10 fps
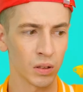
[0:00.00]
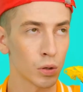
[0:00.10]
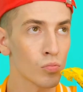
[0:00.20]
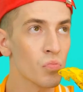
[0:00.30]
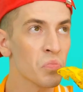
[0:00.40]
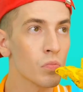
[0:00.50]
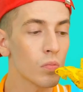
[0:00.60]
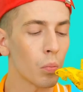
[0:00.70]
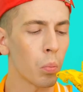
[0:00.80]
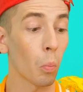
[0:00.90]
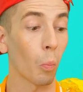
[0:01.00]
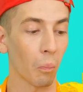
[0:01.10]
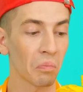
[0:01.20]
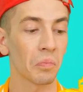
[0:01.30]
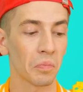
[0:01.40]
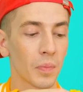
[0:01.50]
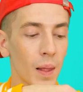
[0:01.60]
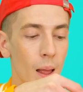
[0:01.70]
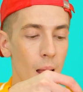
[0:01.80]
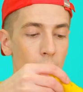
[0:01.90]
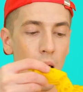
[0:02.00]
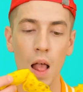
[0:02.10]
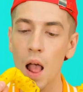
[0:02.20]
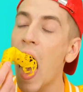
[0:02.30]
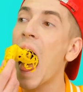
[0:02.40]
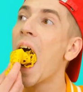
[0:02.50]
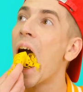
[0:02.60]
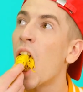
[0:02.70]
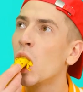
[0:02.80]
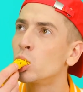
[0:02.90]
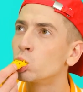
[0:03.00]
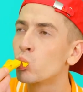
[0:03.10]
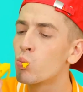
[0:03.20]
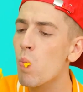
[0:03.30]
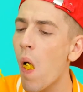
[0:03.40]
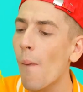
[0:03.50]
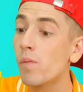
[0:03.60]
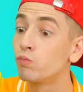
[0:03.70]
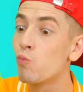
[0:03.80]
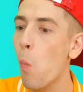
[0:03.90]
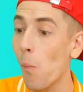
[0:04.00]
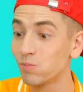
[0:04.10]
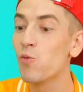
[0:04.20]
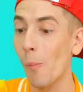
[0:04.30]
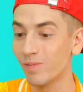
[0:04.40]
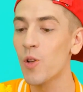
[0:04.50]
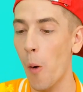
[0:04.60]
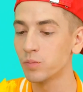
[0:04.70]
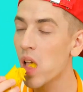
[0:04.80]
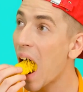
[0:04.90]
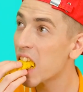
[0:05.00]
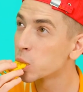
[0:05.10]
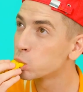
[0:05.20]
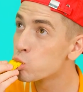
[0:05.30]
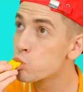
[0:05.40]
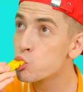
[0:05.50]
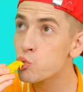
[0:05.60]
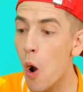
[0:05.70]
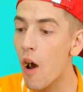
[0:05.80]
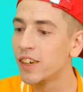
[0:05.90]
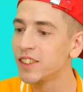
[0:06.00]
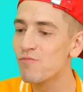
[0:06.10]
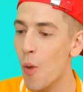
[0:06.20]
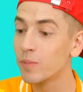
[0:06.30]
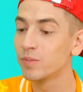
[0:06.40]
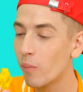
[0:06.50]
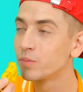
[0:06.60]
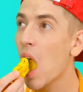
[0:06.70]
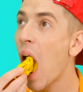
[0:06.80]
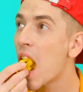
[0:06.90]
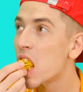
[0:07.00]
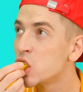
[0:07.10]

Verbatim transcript: kamu sudah menyiapkan sesuatu lagi? Baiklah, aku akan mencobanya. Baunya boleh juga. Oh, ini ternyata enak. Apa kamu mau mencobanya?